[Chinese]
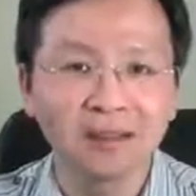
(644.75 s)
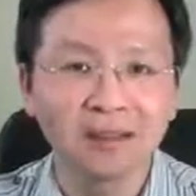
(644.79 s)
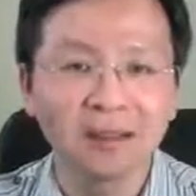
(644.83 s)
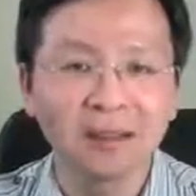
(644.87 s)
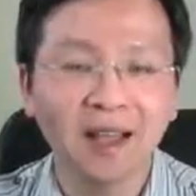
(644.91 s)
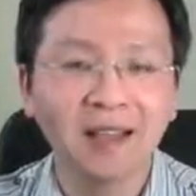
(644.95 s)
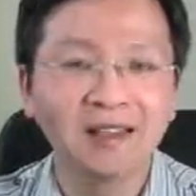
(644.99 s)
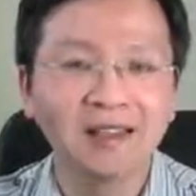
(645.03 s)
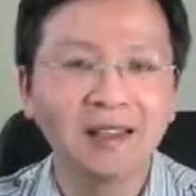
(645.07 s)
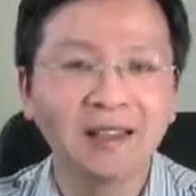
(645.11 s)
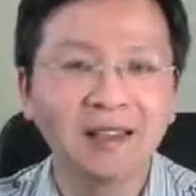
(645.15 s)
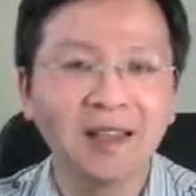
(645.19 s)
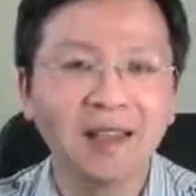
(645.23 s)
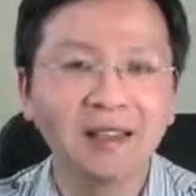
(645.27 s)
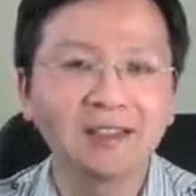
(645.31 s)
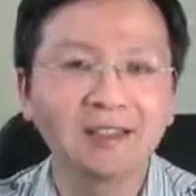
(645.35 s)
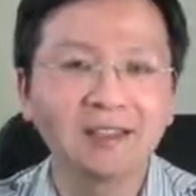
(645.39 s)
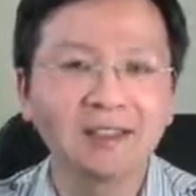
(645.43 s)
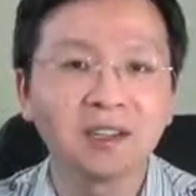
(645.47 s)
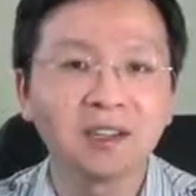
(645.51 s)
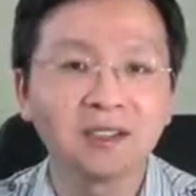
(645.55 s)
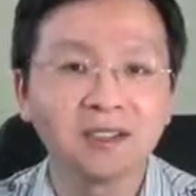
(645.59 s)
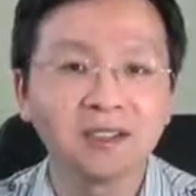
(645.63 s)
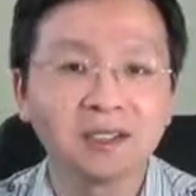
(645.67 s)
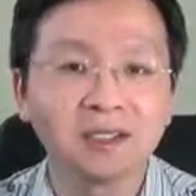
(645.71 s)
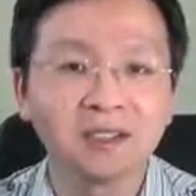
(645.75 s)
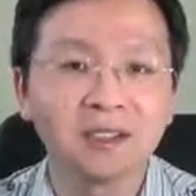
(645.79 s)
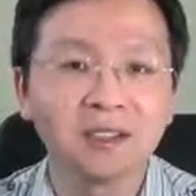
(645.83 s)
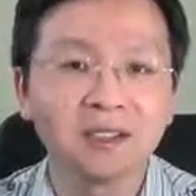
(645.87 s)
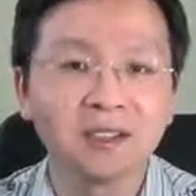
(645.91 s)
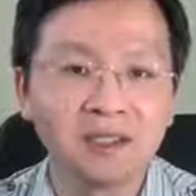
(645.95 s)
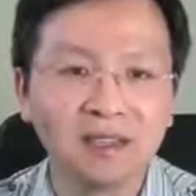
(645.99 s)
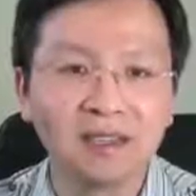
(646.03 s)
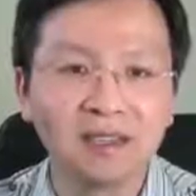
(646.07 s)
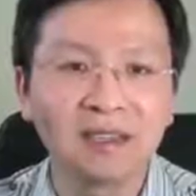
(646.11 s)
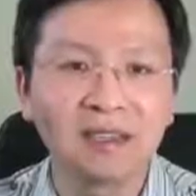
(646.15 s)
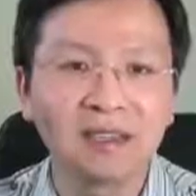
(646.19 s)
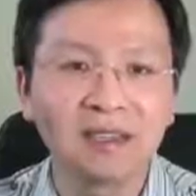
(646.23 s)
他想按照自己的
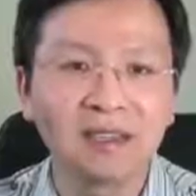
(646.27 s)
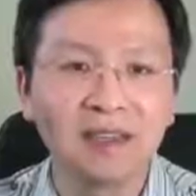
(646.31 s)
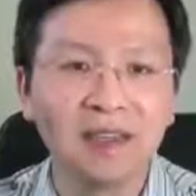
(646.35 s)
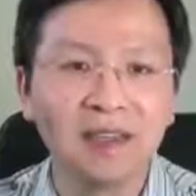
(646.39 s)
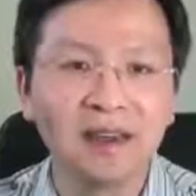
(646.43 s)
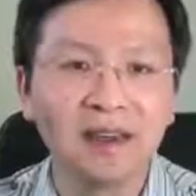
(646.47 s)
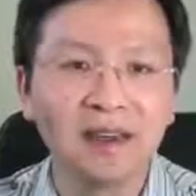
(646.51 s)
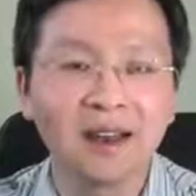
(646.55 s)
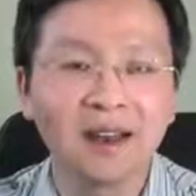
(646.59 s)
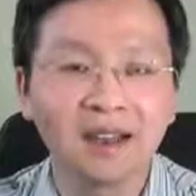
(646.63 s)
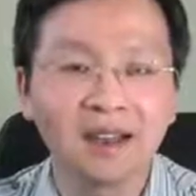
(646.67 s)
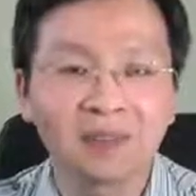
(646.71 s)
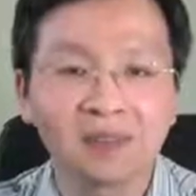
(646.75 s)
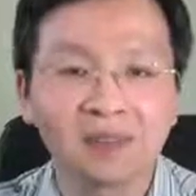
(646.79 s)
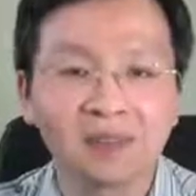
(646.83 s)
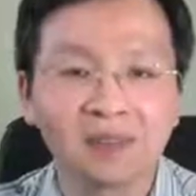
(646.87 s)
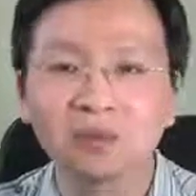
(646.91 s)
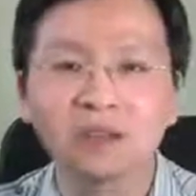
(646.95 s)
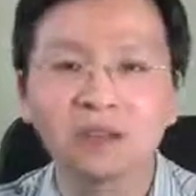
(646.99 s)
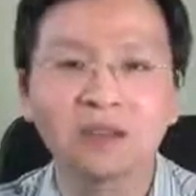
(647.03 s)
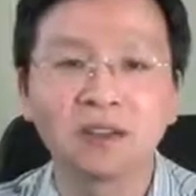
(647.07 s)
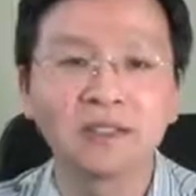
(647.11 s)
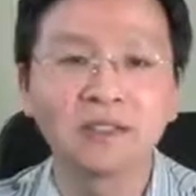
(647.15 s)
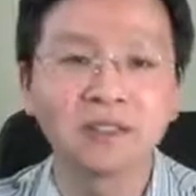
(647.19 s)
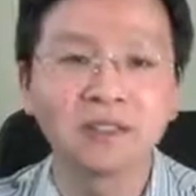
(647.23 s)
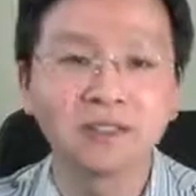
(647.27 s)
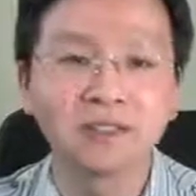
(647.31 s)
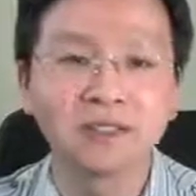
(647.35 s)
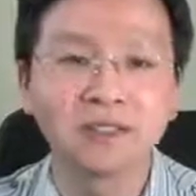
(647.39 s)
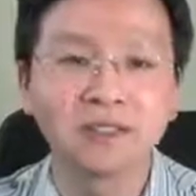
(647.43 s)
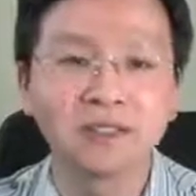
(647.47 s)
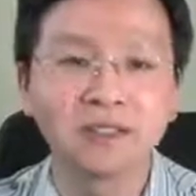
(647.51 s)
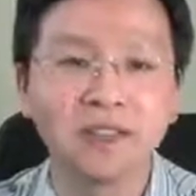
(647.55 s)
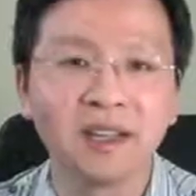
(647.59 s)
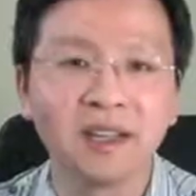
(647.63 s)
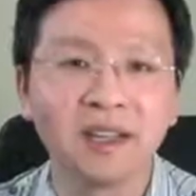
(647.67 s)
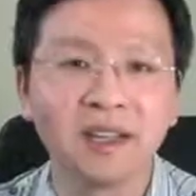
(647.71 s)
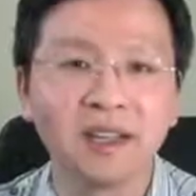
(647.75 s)
理念来塑造这个
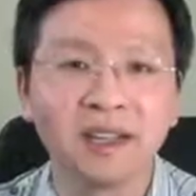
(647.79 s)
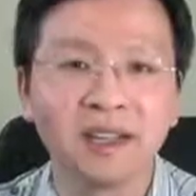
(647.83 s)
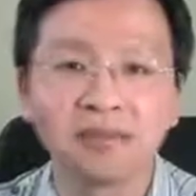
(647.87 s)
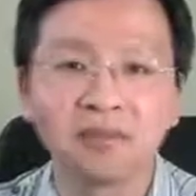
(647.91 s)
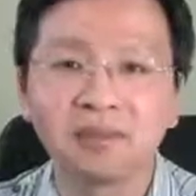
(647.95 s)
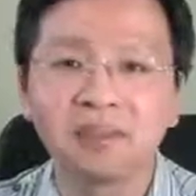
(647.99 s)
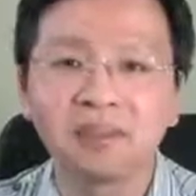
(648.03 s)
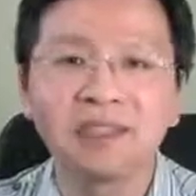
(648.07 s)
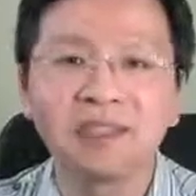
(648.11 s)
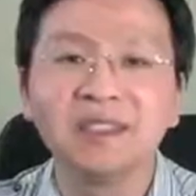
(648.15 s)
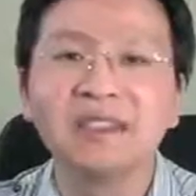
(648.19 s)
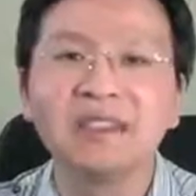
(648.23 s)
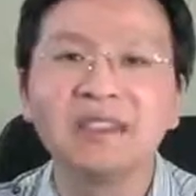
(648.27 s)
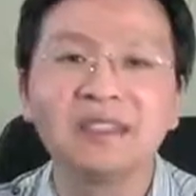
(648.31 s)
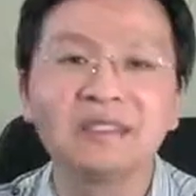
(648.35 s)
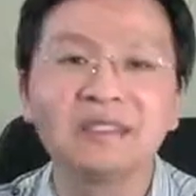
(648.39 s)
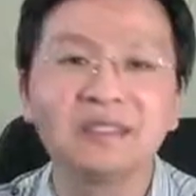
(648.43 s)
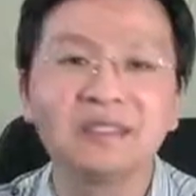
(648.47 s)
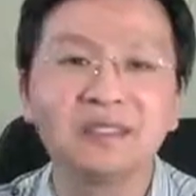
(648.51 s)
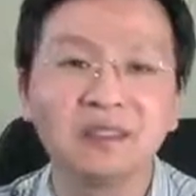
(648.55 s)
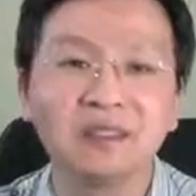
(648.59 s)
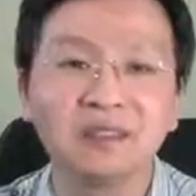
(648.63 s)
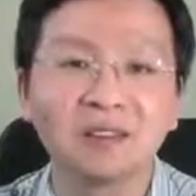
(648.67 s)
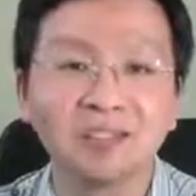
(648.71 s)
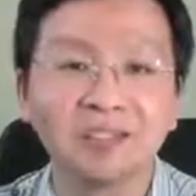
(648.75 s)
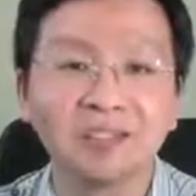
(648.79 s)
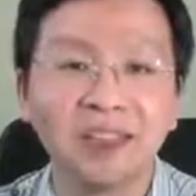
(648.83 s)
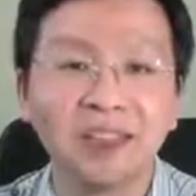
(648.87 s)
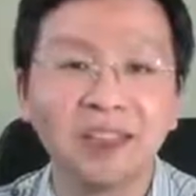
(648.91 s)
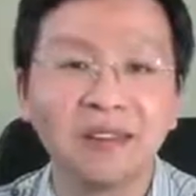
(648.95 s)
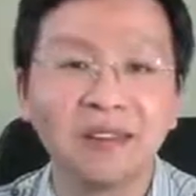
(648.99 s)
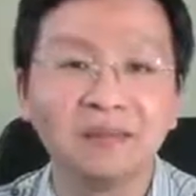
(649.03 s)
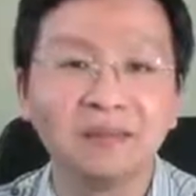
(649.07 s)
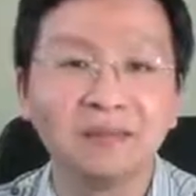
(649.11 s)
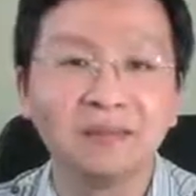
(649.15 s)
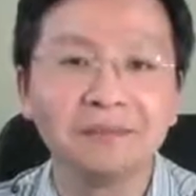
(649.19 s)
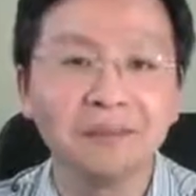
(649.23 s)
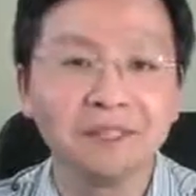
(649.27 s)
世界啊，不仅仅是捞
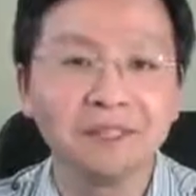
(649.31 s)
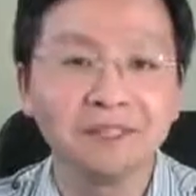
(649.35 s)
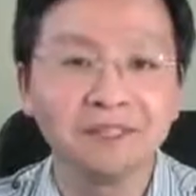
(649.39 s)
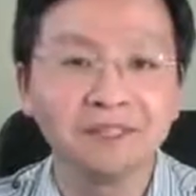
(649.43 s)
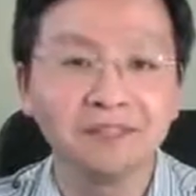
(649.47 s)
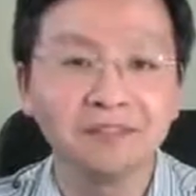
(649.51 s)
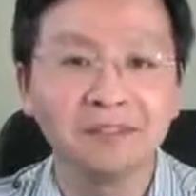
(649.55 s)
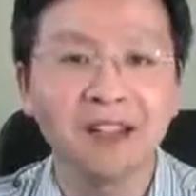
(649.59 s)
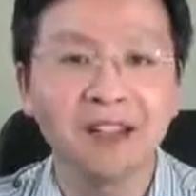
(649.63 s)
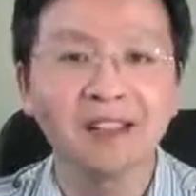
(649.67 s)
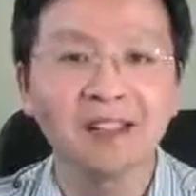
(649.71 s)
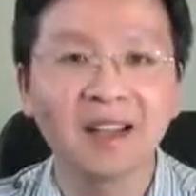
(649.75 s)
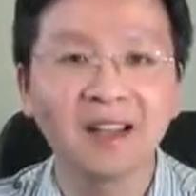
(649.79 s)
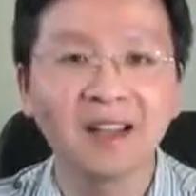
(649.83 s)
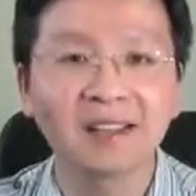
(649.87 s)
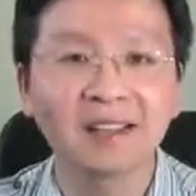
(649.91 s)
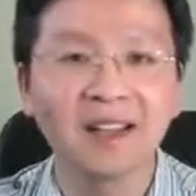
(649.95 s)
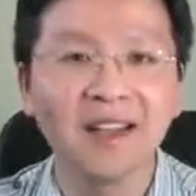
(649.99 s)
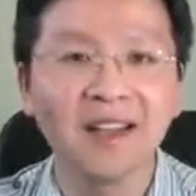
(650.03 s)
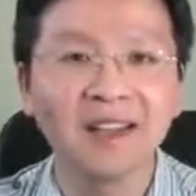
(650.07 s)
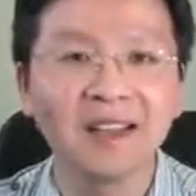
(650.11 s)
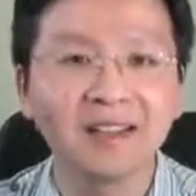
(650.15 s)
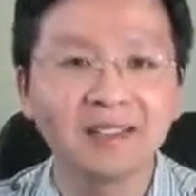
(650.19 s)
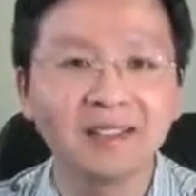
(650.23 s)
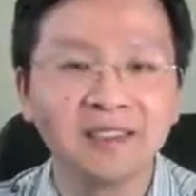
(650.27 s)
钱、闷声发大财、